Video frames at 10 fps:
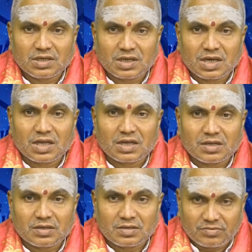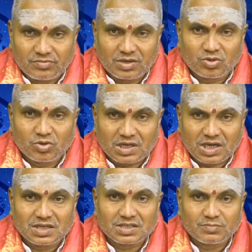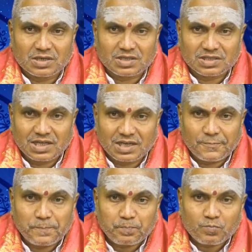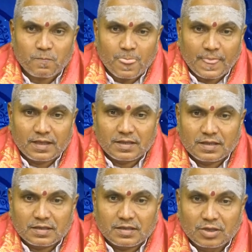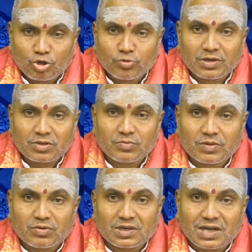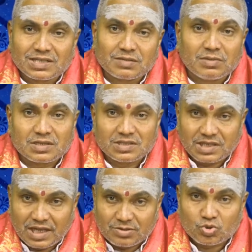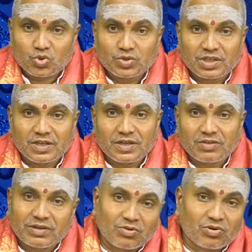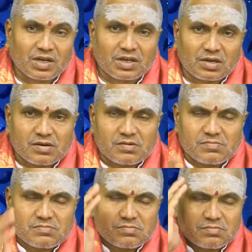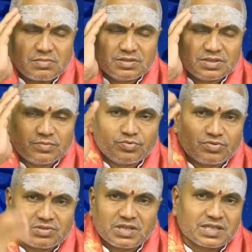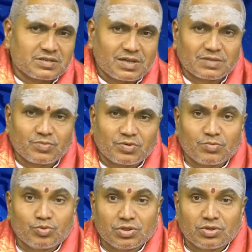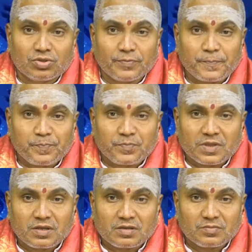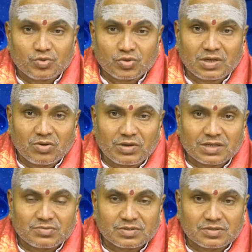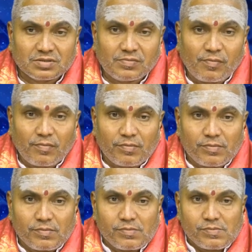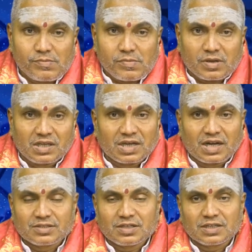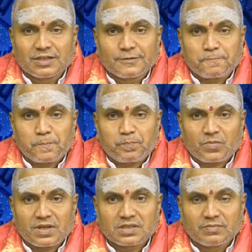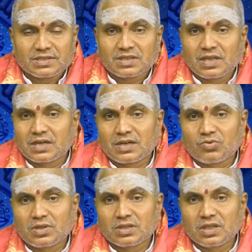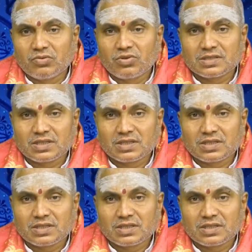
ఎట్లా వీళ్ళతో ఎట్లాంటి సంభాషణ చేయాలి ఎందుకు వీళ్ళతో మనం ఎట్లాంటి సంభాషణ చేయాల్సి వస్తుంది ఇవన్నీ కూడా మంచి విశ్లేషణాత్మకమైన బుద్ధితో ముందుకు వెళ్ళే అవకాశం వస్తుంది ఈ కారణం చేత సమస్యలన్నింటినీ కూడా తెలివిగా